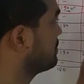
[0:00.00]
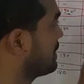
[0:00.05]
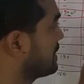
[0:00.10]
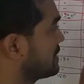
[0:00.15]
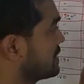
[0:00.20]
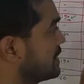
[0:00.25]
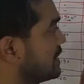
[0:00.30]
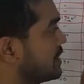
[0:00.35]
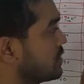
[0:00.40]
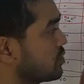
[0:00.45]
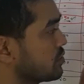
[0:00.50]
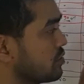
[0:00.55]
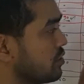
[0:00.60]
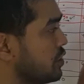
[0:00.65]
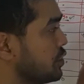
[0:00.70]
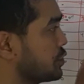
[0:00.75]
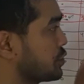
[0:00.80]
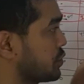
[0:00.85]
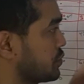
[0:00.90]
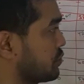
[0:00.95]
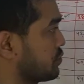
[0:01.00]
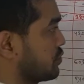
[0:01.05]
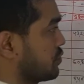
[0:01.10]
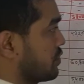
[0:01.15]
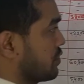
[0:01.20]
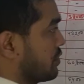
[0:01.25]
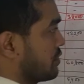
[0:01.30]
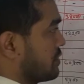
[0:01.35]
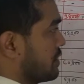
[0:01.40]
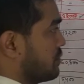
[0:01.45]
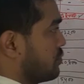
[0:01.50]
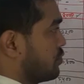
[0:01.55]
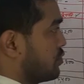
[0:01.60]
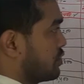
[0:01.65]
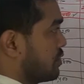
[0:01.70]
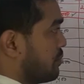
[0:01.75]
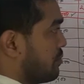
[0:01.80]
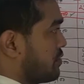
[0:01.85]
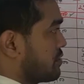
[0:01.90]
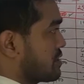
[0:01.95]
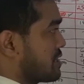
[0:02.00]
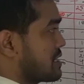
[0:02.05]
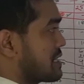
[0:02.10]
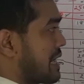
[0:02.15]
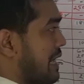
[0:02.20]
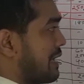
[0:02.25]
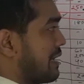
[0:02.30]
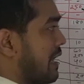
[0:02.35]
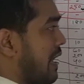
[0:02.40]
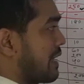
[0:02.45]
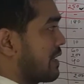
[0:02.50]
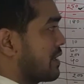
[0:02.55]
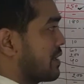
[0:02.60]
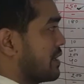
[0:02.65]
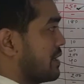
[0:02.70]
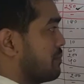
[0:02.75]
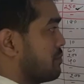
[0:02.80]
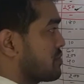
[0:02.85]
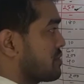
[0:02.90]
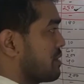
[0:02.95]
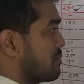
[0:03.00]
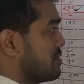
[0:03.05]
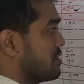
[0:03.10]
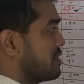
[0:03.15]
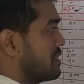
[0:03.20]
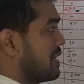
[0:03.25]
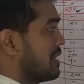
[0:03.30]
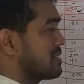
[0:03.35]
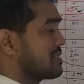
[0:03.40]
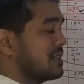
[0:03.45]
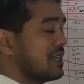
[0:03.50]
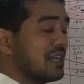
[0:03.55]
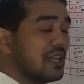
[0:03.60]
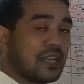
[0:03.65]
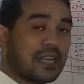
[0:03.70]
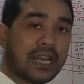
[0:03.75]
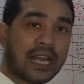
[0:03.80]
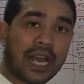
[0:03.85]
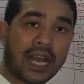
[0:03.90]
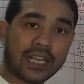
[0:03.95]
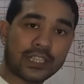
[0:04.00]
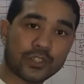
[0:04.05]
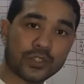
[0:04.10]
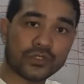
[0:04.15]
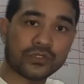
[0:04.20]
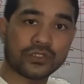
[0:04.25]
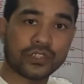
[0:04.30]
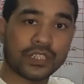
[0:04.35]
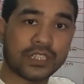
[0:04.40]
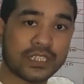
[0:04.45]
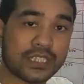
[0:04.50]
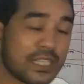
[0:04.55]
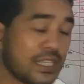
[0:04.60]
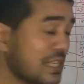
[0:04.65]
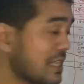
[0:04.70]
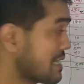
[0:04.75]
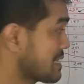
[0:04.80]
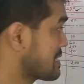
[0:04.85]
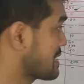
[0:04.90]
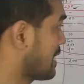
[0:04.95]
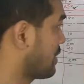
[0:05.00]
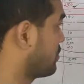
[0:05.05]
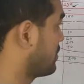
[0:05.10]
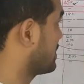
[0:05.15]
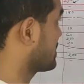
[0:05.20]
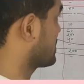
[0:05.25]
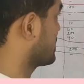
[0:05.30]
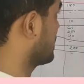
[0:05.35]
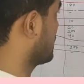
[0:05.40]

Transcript: বাদ দিলে কত হয় সত্তর অর্থাৎ দুশো পঞ্চাশ আর না এই বস্তাটিতে আছে আর সত্তর কেজি চাউল আছে